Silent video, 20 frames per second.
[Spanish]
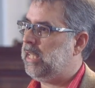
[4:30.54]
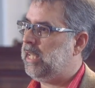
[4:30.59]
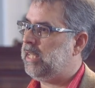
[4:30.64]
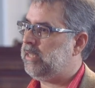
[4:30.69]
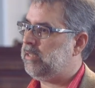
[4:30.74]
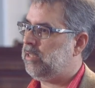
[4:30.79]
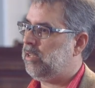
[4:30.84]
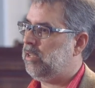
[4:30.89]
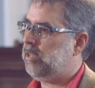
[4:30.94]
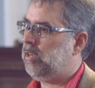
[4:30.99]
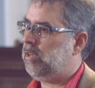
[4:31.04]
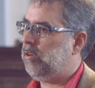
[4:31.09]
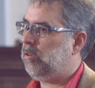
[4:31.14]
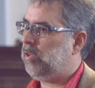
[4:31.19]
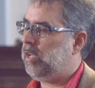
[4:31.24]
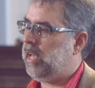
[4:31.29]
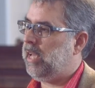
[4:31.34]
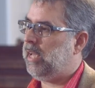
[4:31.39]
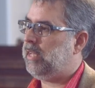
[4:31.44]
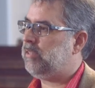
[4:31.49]
Esa es la
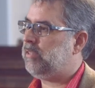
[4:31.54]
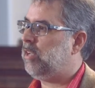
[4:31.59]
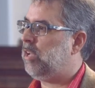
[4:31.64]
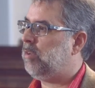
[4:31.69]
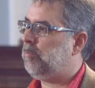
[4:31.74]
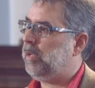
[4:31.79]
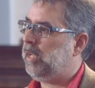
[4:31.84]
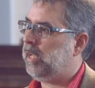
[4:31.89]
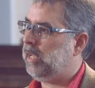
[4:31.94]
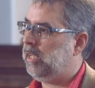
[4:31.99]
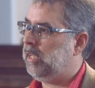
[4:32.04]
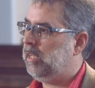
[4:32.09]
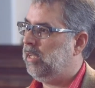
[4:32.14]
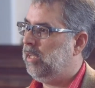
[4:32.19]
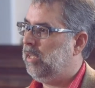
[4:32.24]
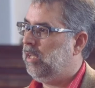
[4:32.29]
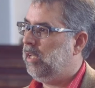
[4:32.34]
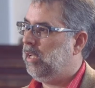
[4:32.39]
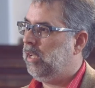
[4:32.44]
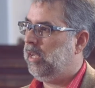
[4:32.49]
justicia de Dios,
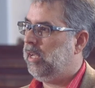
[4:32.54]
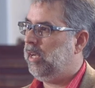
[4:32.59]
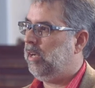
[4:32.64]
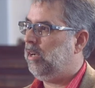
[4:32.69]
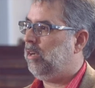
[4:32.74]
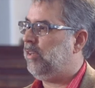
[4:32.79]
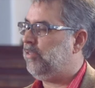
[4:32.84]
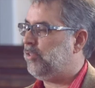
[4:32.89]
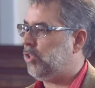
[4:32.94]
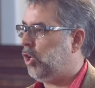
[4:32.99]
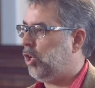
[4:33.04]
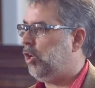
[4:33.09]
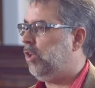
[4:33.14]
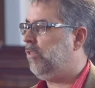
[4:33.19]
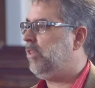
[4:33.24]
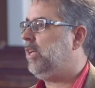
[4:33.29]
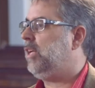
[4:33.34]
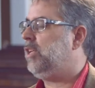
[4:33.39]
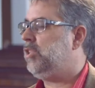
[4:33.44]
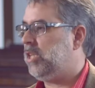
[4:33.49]
quien dice, yo
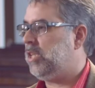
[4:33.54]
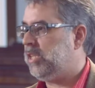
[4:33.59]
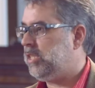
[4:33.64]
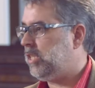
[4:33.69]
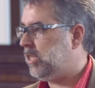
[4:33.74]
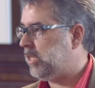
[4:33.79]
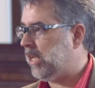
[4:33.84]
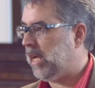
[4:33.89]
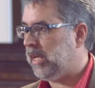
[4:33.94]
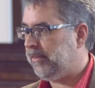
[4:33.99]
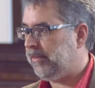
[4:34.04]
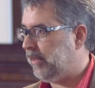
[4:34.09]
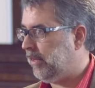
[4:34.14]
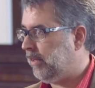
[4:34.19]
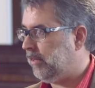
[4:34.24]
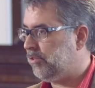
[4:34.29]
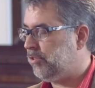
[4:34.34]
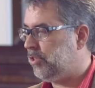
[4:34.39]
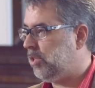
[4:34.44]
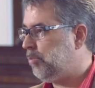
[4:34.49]
me encargo.
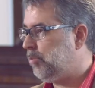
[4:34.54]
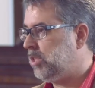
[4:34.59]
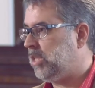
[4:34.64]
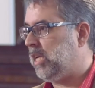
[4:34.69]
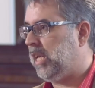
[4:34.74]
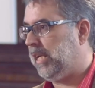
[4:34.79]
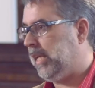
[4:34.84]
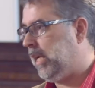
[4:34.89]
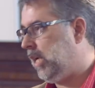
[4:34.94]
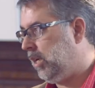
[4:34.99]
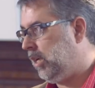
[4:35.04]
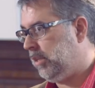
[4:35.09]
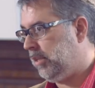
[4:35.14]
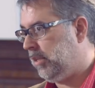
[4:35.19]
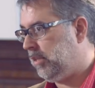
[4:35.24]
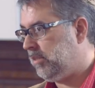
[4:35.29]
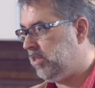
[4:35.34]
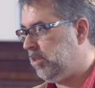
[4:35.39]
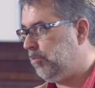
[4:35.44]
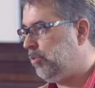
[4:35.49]
He aquí toda la
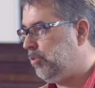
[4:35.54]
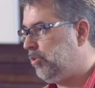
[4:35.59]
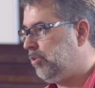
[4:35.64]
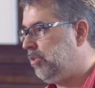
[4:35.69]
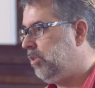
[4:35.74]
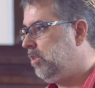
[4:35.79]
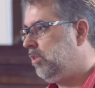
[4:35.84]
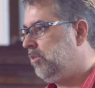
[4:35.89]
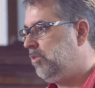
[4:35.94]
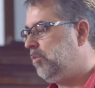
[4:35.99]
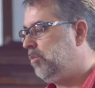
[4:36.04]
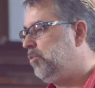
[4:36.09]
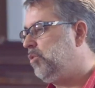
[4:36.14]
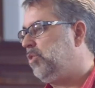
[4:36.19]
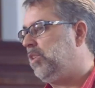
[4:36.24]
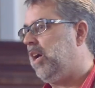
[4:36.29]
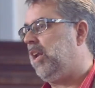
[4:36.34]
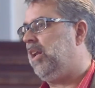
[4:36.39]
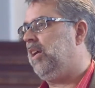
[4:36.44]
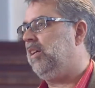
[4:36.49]
injusticia existente.
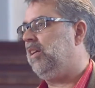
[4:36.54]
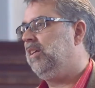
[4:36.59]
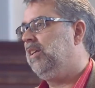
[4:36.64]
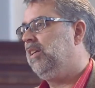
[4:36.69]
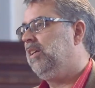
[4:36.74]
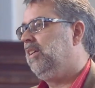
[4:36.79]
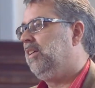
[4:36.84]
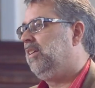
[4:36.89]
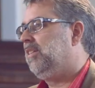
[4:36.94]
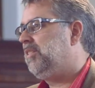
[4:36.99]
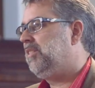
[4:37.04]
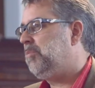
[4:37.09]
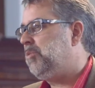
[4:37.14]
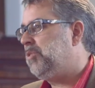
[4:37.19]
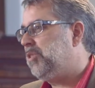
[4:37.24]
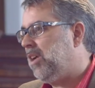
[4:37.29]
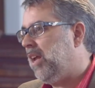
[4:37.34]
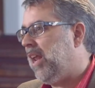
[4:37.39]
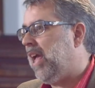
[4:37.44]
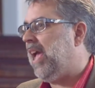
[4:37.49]
Alguien tiene que
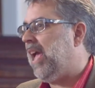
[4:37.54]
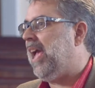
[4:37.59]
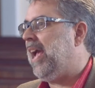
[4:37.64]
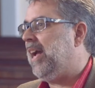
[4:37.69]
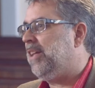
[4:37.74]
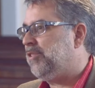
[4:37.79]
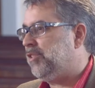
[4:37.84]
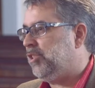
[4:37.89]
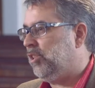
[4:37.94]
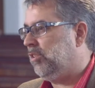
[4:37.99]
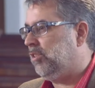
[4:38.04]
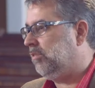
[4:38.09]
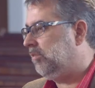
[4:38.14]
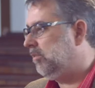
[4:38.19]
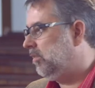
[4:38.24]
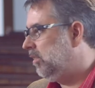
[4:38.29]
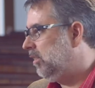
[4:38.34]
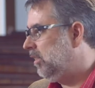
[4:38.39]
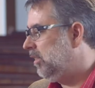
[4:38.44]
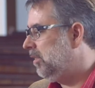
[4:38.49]
cargarla, alguien
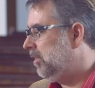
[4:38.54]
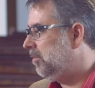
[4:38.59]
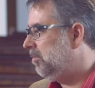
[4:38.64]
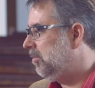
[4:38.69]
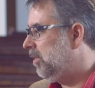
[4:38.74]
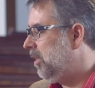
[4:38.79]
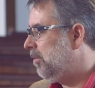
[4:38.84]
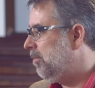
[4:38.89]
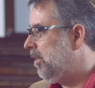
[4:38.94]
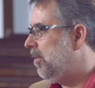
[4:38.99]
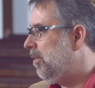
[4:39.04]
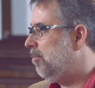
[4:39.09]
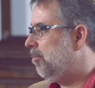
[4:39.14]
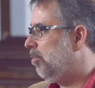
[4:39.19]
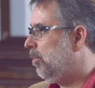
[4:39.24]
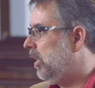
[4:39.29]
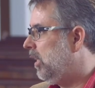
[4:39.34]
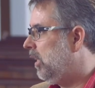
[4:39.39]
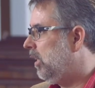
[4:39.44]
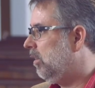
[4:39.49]
tiene que responder y
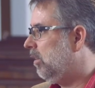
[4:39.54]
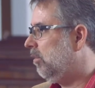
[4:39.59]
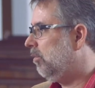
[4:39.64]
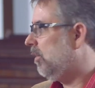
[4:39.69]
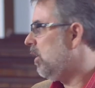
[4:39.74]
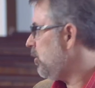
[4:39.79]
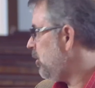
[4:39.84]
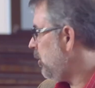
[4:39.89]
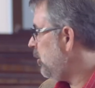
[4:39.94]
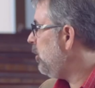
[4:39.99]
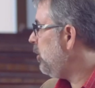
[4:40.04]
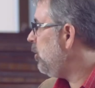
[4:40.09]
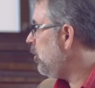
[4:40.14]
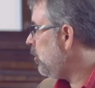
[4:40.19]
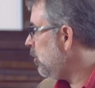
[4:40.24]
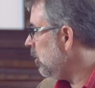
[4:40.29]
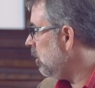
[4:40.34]
restituir.